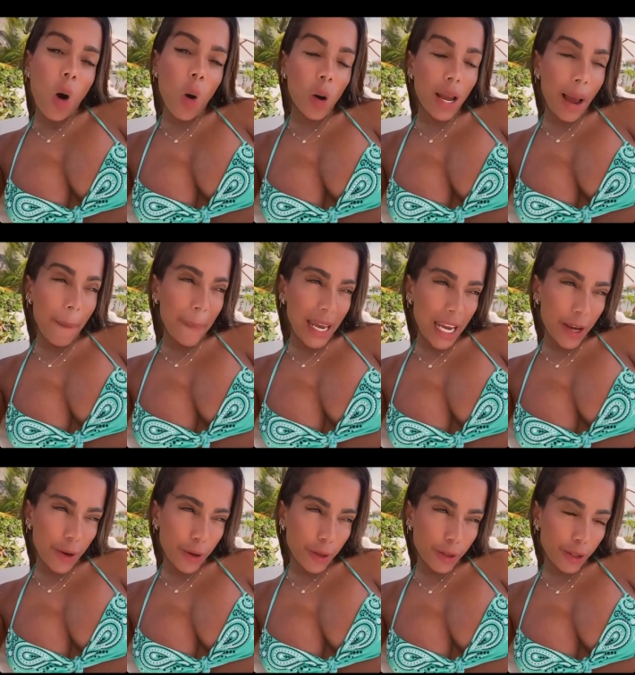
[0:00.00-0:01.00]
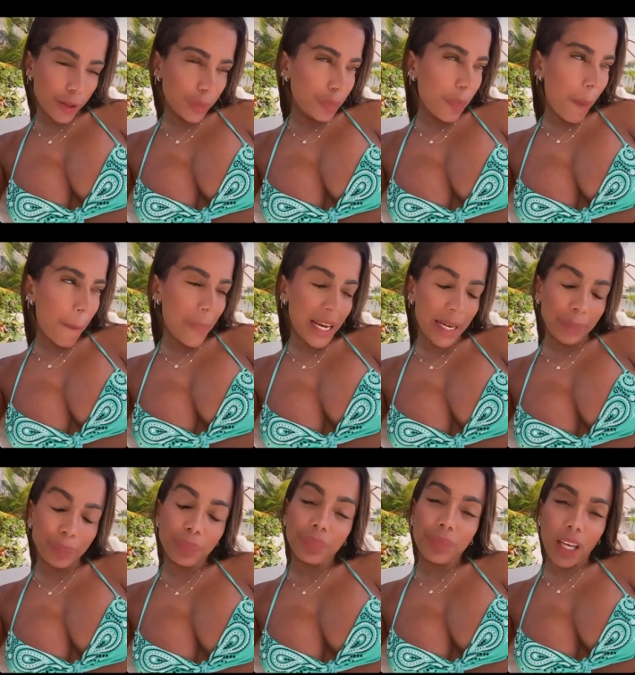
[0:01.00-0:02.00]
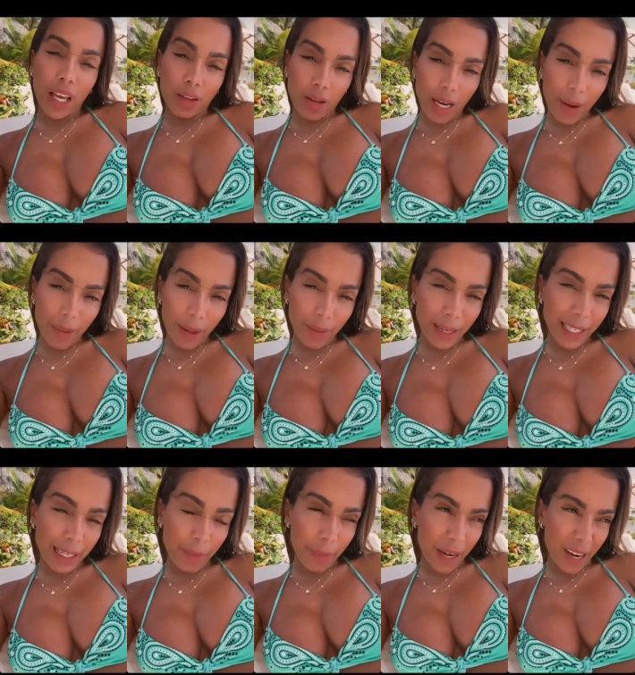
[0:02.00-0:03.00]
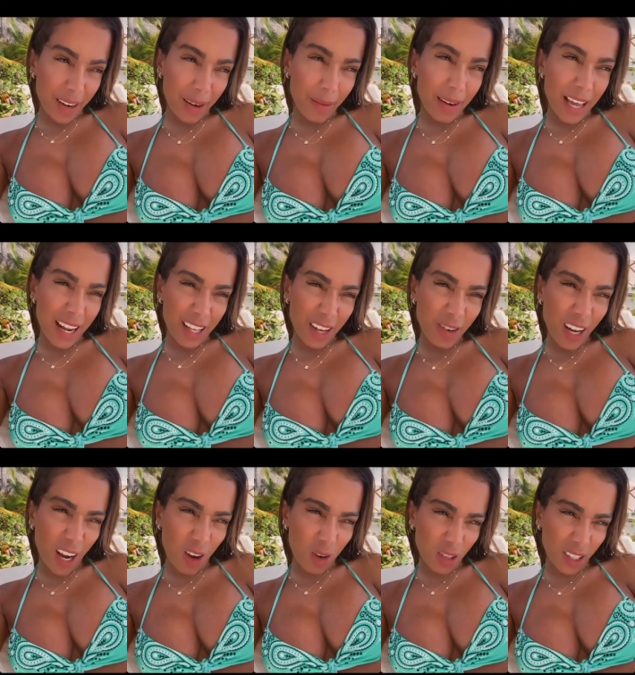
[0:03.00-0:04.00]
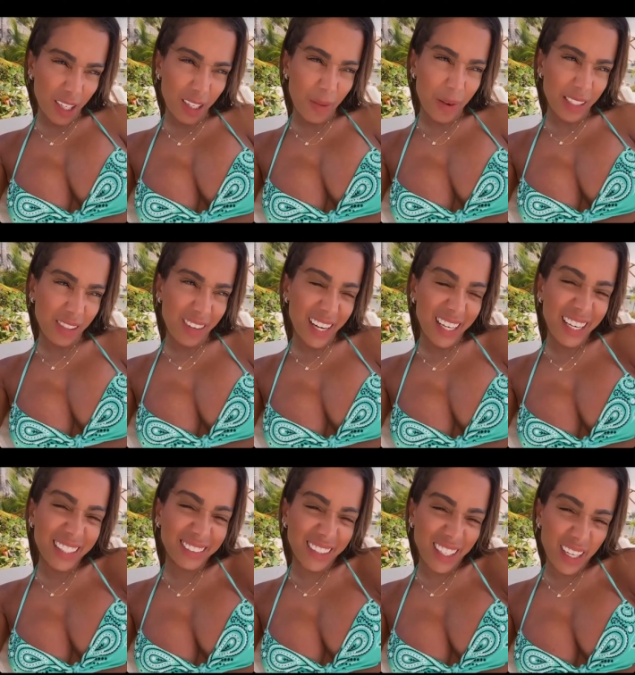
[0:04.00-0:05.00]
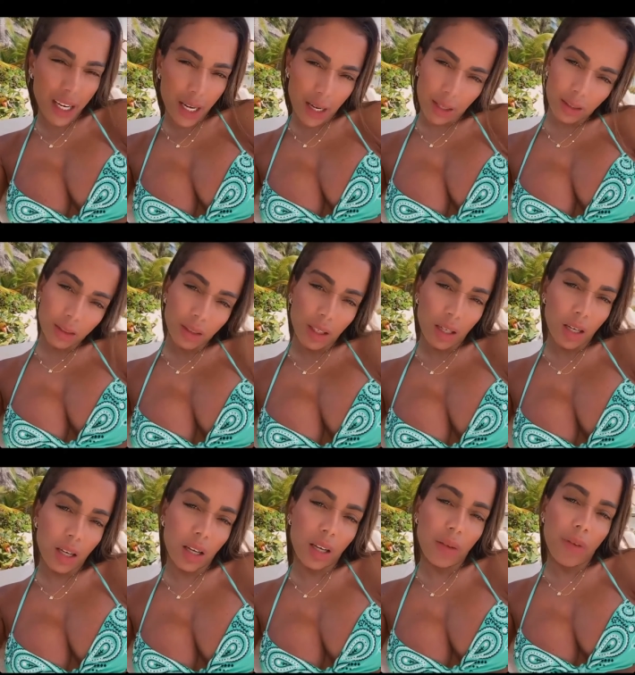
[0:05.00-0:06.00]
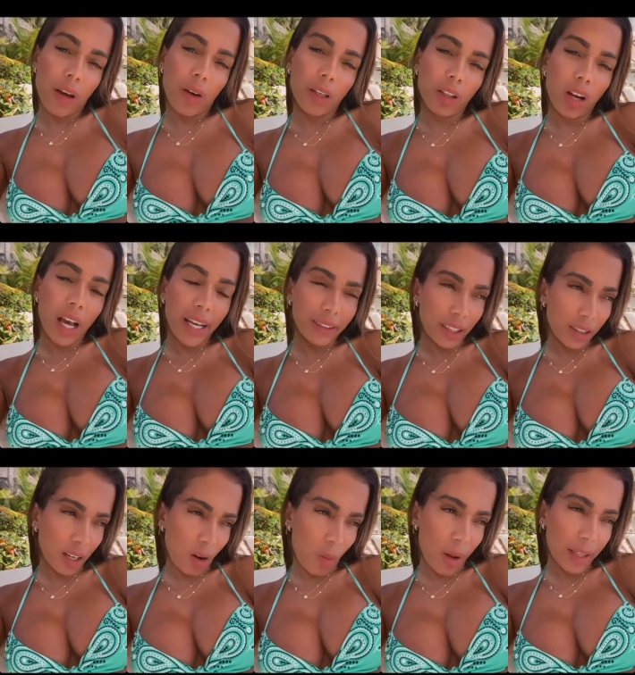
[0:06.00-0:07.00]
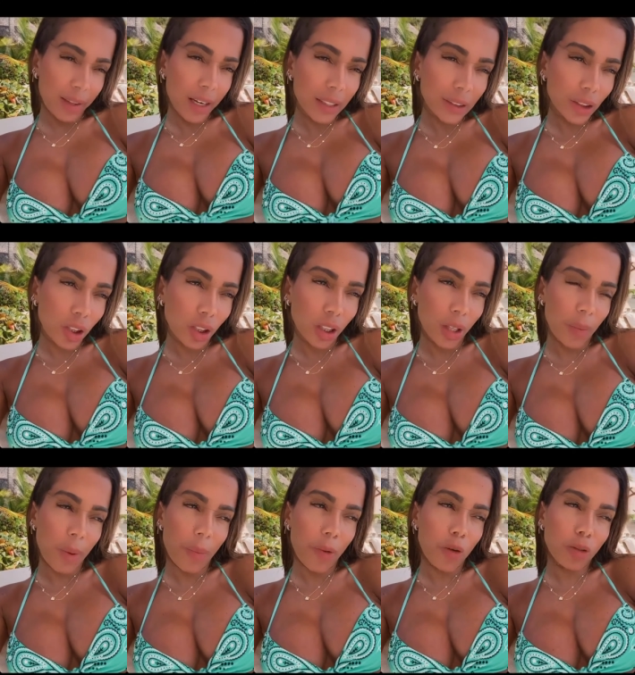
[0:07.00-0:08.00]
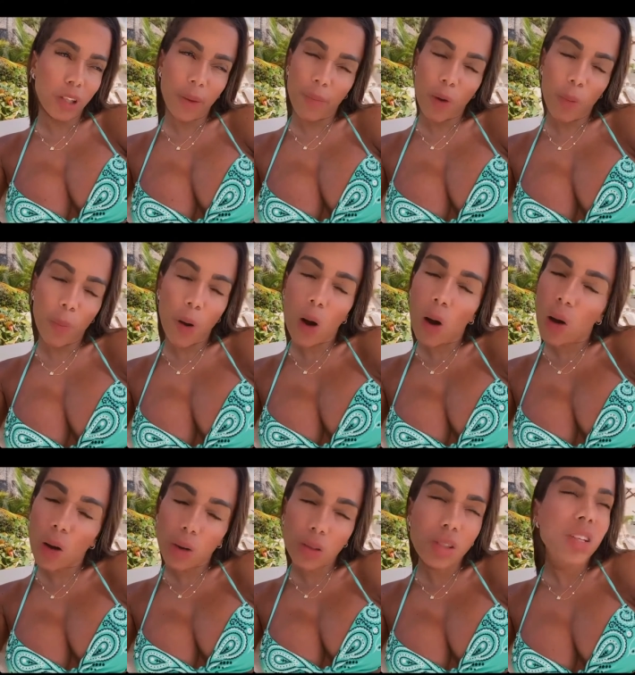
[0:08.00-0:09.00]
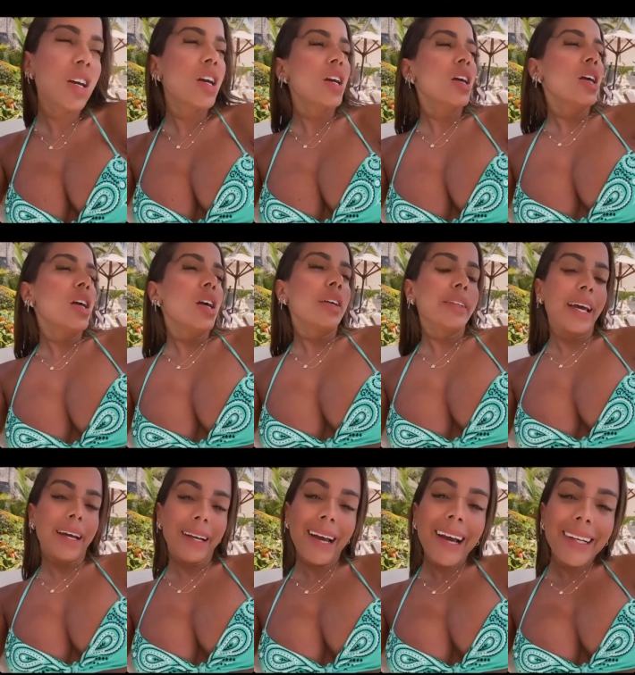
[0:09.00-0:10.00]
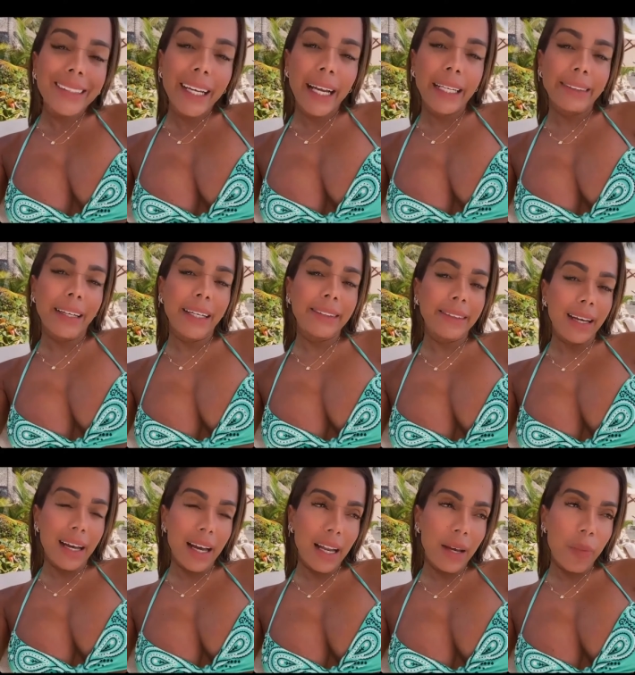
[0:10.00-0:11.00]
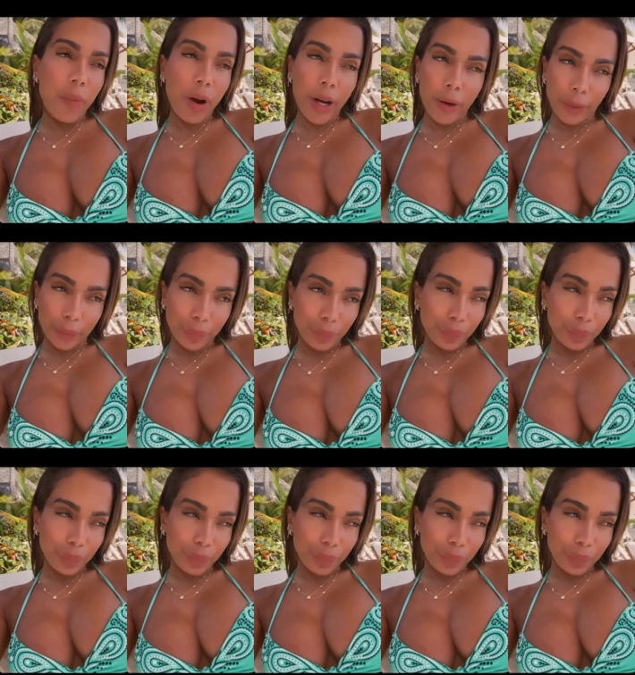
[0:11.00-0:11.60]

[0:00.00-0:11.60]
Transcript: Hola amigos, mira, estoy acá para hablar, de una cosa que está pasando ahí en la internet. Veo que toda la gente está comentando de mi último post, de Arcángel y tal y tal. Bueno,